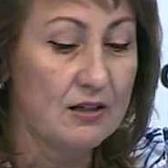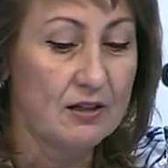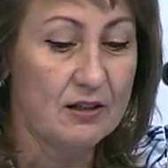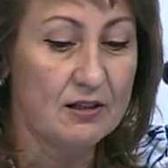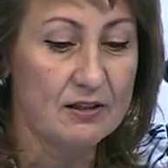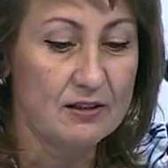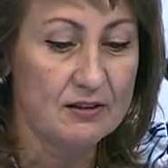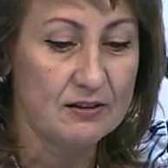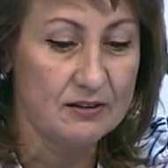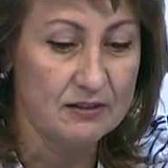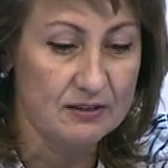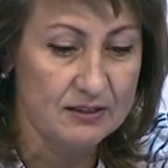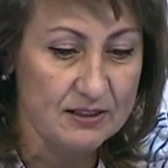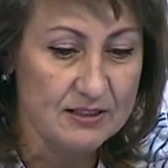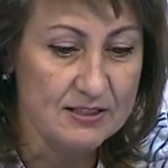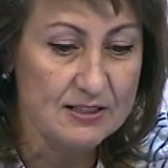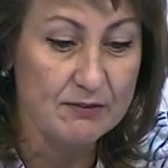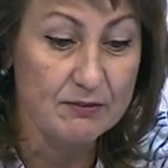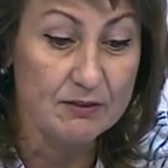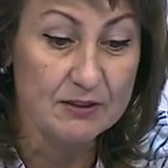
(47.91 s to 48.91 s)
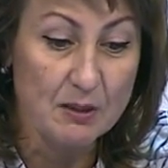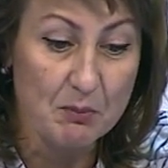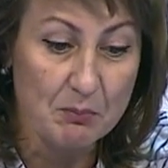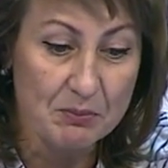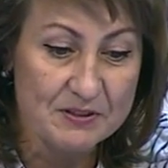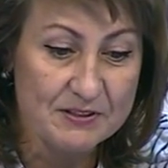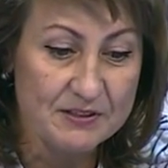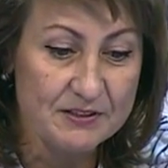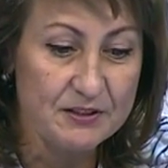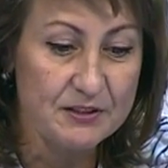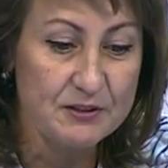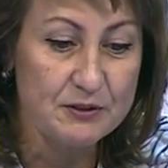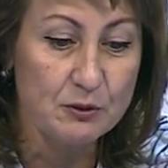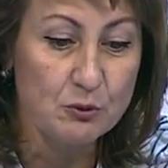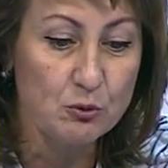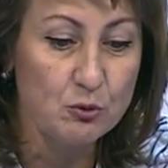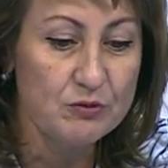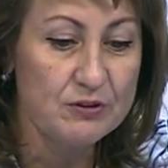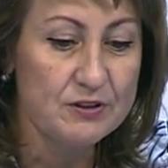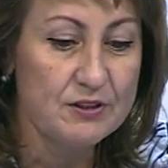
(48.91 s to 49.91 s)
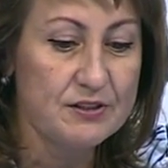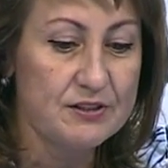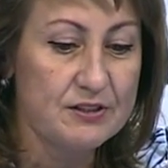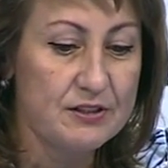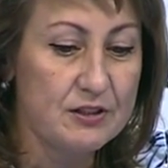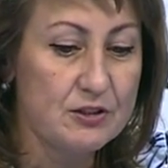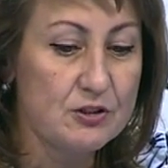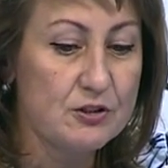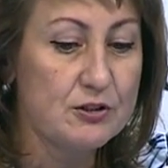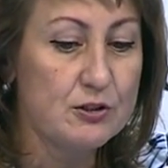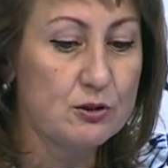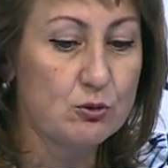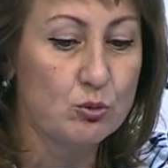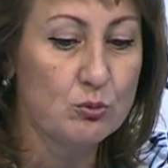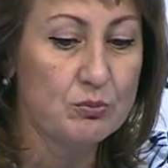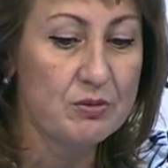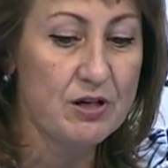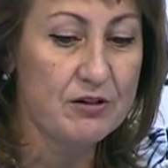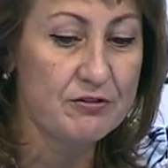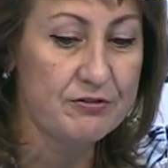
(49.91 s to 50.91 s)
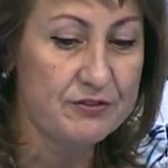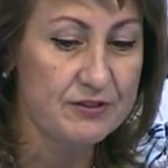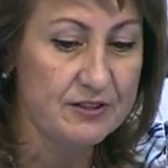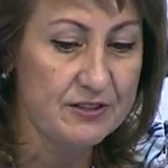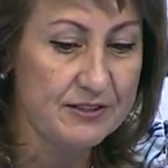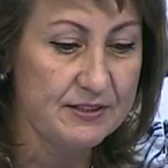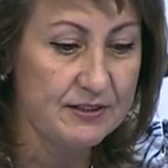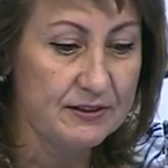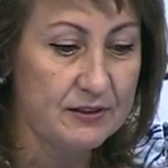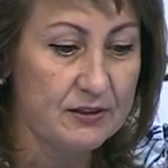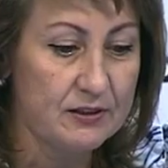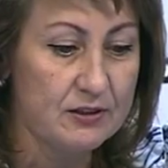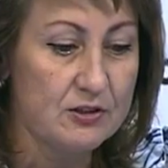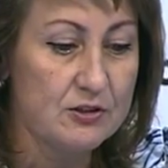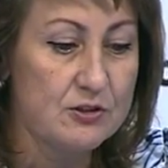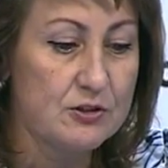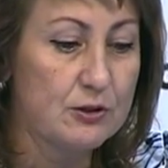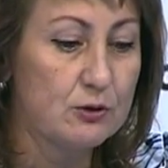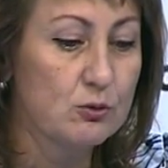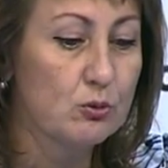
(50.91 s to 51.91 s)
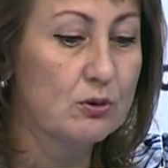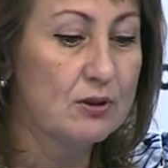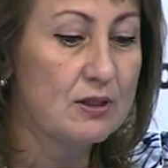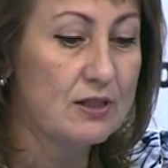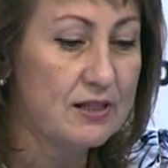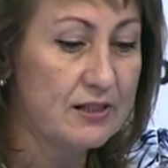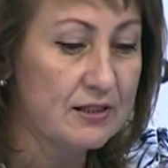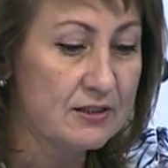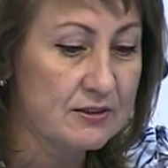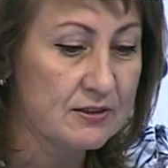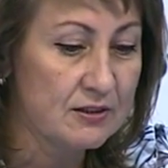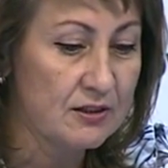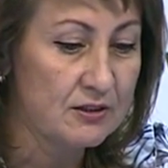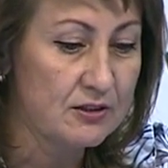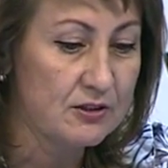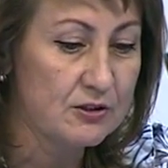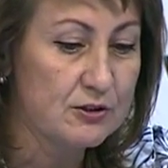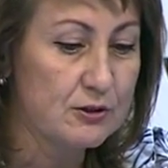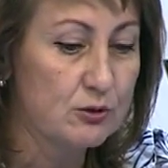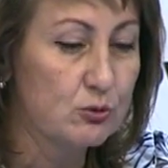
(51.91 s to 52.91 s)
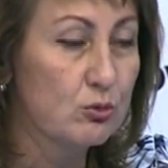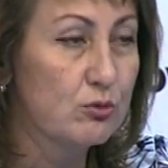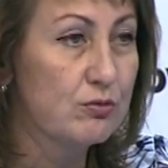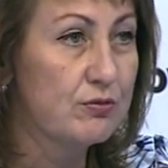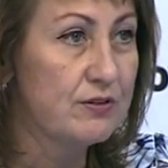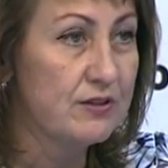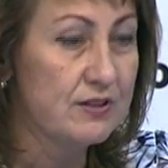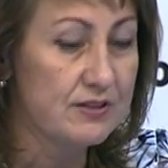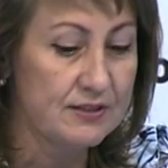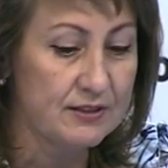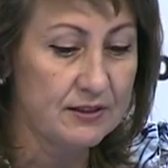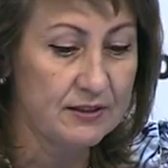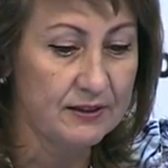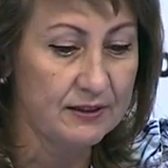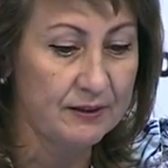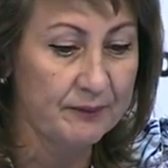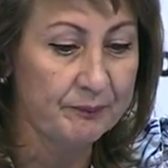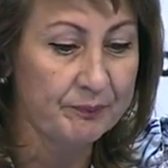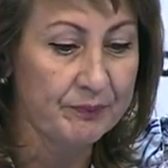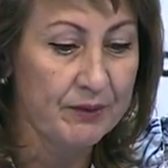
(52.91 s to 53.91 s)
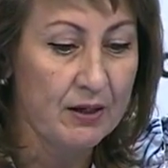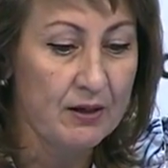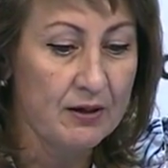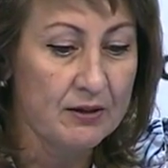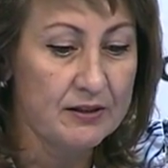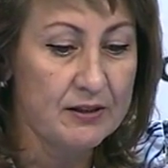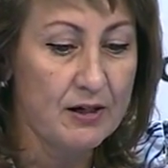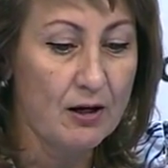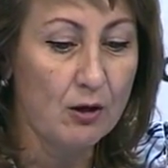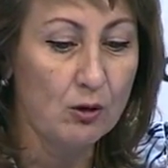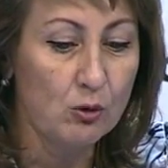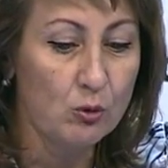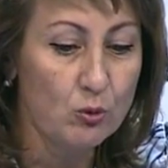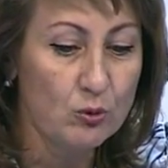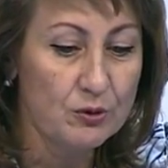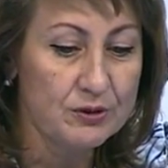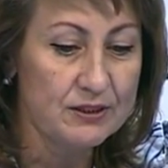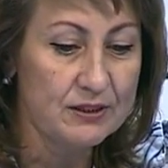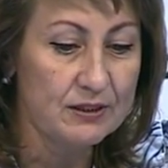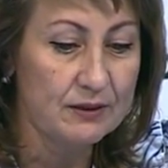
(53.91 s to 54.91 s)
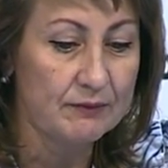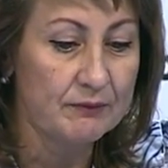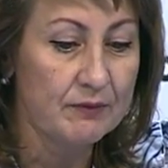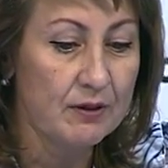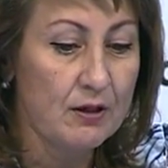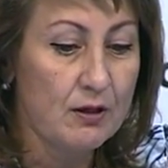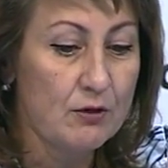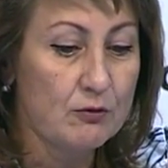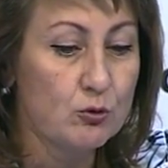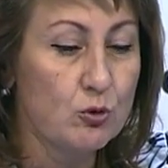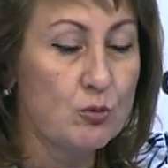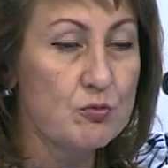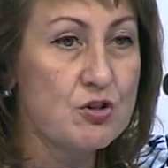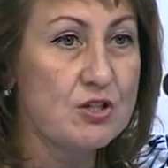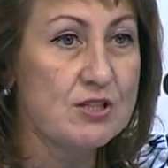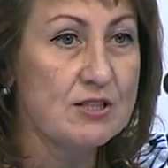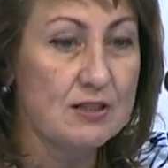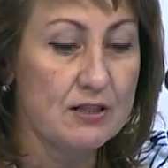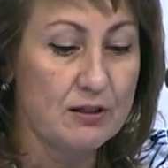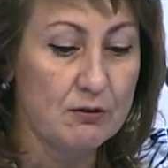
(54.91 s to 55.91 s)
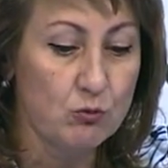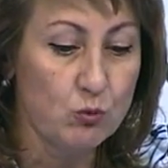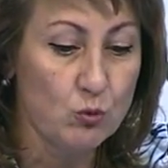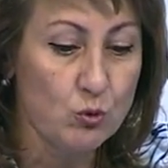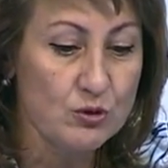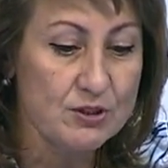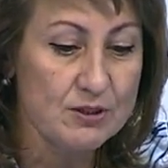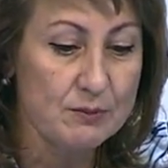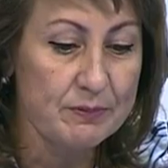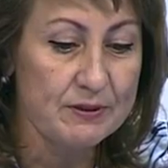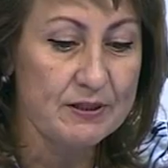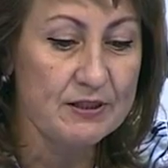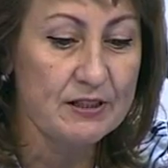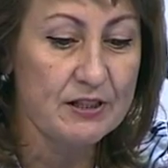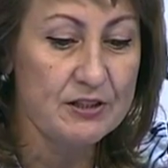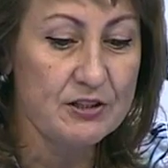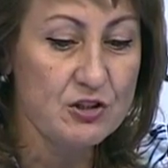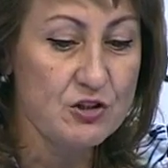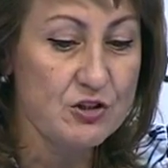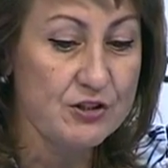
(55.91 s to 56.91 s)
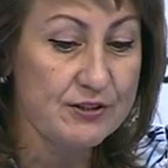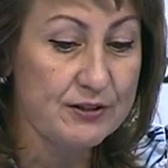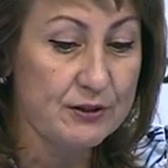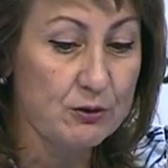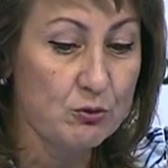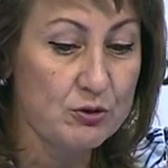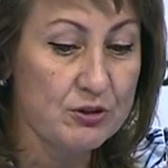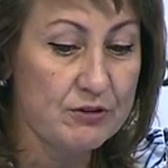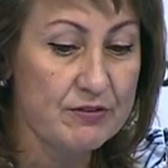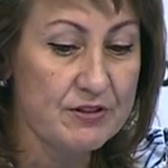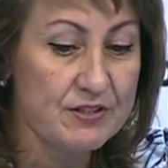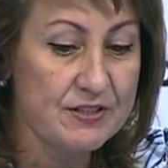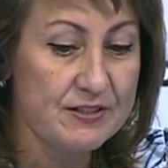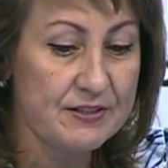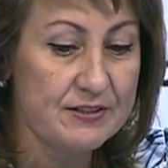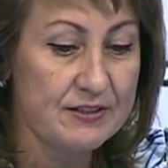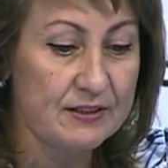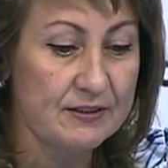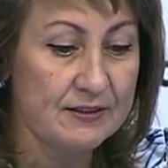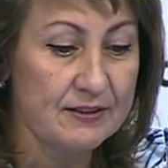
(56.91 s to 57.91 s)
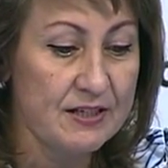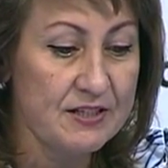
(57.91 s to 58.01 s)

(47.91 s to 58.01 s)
Э, если вы там посетите и увидите Институт биофизики, Институт леса, Институт физики, геологии, в том числе вузы, педагогический университет.